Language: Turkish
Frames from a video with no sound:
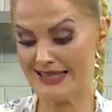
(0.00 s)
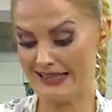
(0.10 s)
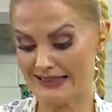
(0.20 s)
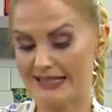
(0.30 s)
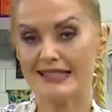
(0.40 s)

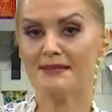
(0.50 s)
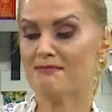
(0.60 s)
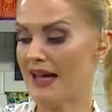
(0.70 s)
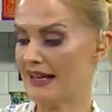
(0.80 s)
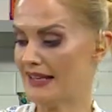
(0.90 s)

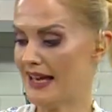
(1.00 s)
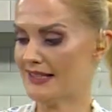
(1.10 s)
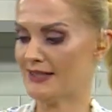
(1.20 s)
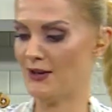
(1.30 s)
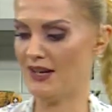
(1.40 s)
tatlısı benden
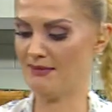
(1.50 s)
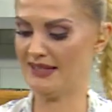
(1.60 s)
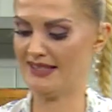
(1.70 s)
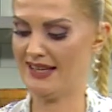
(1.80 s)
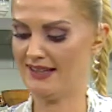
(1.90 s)

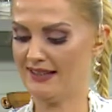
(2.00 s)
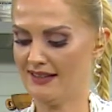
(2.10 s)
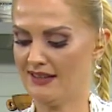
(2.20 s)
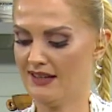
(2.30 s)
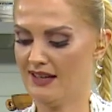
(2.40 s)
söylemesi.
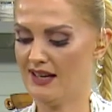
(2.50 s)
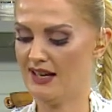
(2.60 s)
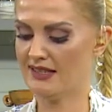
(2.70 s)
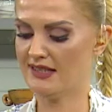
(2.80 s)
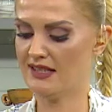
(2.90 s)

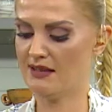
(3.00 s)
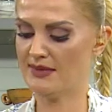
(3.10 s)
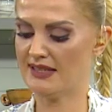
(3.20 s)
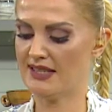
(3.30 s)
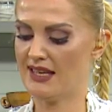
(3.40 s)

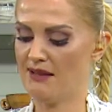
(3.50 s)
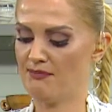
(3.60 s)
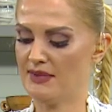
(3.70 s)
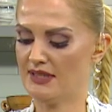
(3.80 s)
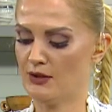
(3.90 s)
Hazırlaması,
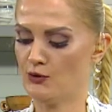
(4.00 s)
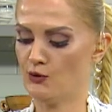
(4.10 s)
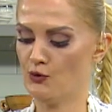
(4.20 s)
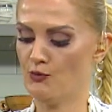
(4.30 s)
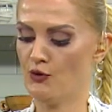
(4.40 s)
yapması,
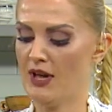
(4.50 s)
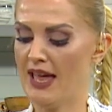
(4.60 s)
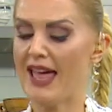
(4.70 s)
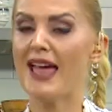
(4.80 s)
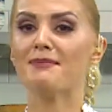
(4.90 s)
sunumu
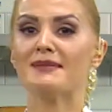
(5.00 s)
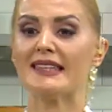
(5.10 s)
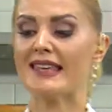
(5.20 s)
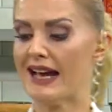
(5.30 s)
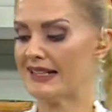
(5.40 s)

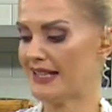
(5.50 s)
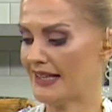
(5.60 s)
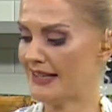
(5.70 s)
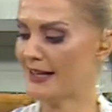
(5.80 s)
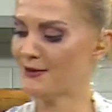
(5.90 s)
hepsi
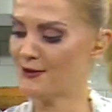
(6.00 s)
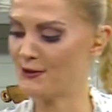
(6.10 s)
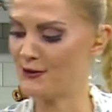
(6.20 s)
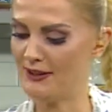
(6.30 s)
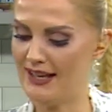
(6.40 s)
gerçekten çok
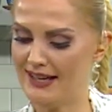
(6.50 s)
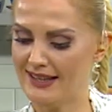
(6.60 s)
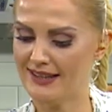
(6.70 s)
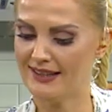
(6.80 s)
kolay.